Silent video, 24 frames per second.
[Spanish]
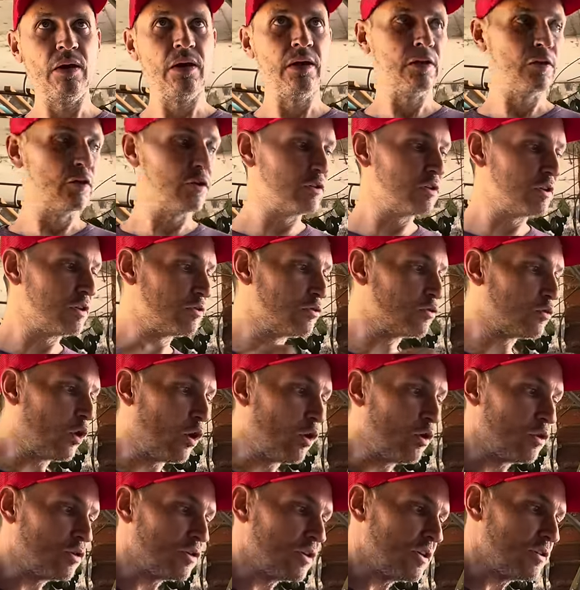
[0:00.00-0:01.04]
Entonces,
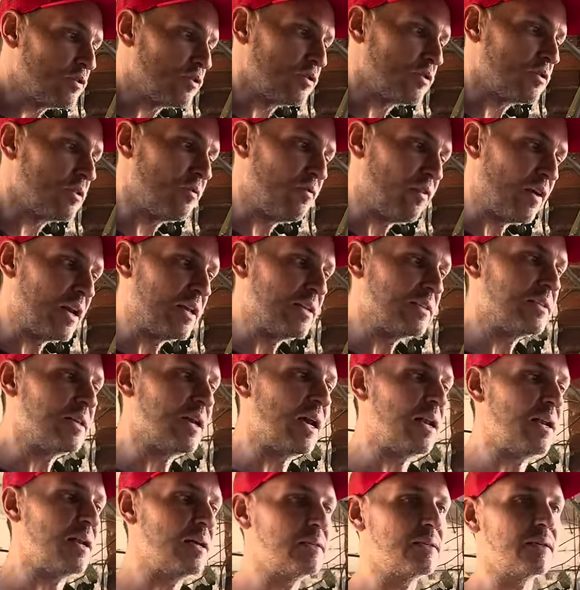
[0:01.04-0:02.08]
todos esos
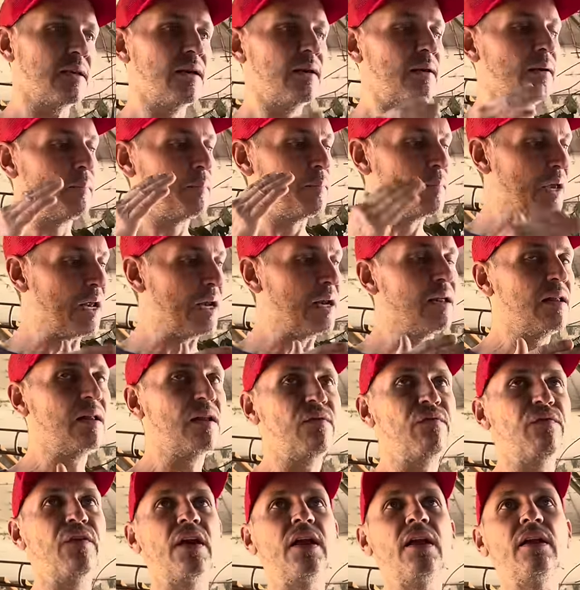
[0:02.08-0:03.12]
diferenciales vienen
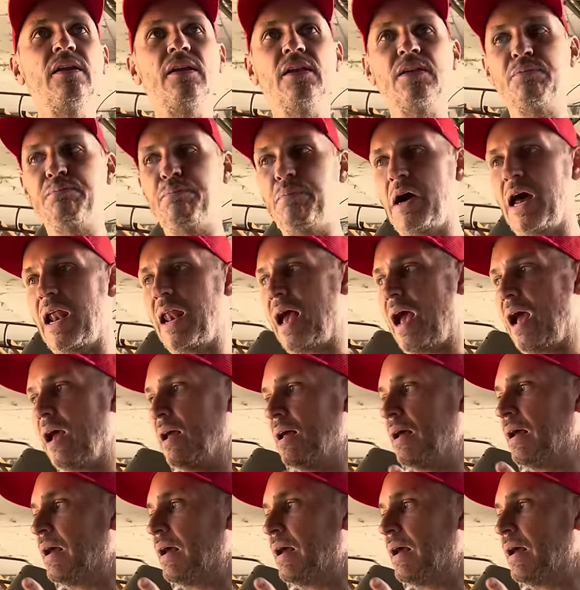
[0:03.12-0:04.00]
diferentes para